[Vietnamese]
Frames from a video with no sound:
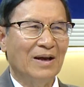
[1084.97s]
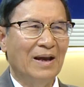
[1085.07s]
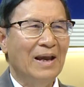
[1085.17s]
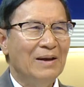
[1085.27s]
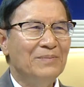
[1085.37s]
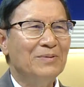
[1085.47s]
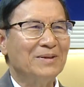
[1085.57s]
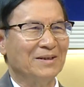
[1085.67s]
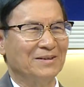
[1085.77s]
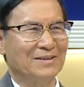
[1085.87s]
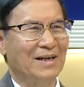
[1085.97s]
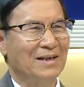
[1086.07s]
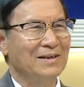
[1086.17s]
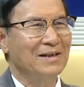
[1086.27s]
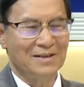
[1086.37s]
êm nhưng mà thực sự ra
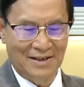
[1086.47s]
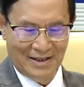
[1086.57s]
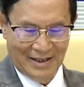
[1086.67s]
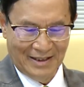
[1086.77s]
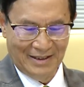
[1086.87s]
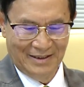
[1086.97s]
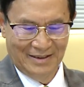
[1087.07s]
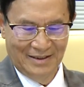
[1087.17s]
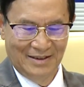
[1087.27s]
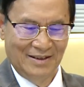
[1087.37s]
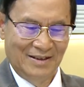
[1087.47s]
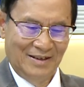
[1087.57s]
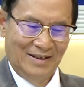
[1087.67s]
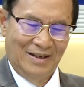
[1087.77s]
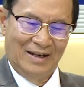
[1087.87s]
là nghĩa rất là hay
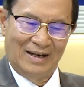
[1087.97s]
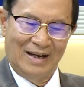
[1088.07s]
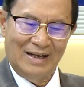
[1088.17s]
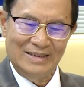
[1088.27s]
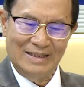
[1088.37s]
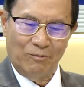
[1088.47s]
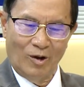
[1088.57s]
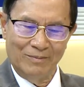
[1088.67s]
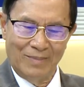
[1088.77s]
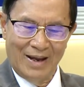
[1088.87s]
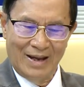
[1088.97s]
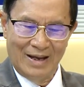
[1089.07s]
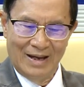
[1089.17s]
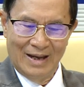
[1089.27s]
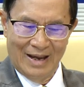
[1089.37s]
lăng diệp oanh ba
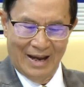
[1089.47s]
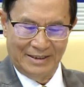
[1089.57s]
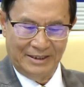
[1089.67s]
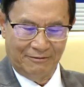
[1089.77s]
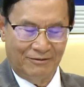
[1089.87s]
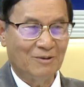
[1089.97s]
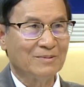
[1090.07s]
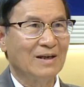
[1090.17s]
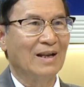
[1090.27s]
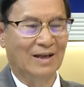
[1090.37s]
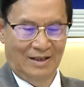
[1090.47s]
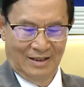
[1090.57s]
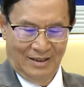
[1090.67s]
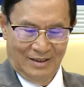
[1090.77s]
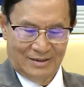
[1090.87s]
hà triển phong tức là
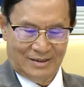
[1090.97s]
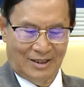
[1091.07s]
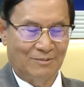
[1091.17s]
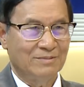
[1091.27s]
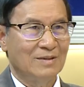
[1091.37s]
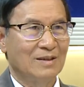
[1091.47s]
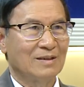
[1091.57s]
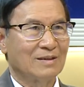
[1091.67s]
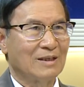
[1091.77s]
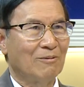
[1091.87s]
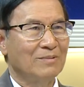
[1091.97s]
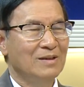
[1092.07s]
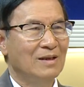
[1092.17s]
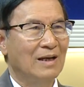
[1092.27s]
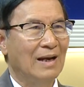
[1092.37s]
sóng ờ, đong
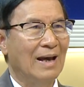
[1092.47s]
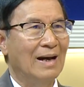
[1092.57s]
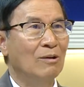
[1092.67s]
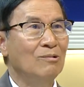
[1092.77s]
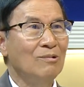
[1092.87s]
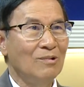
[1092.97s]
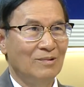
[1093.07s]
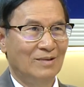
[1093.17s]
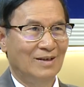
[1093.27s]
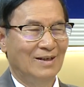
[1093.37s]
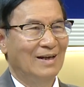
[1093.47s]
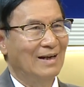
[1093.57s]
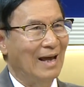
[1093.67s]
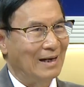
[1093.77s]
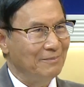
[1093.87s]
đưa cái lá ấu
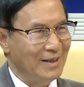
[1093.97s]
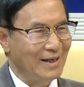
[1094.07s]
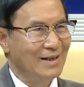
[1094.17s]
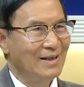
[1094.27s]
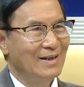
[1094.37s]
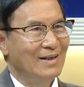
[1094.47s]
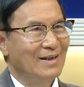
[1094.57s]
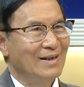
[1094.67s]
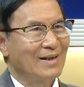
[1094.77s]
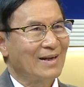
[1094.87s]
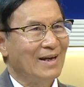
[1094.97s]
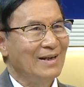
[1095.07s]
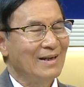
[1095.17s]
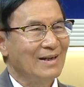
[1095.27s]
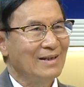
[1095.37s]
lạ lắm nha
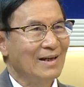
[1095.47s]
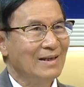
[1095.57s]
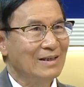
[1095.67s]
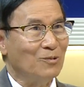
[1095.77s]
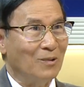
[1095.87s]
cái cái cây củ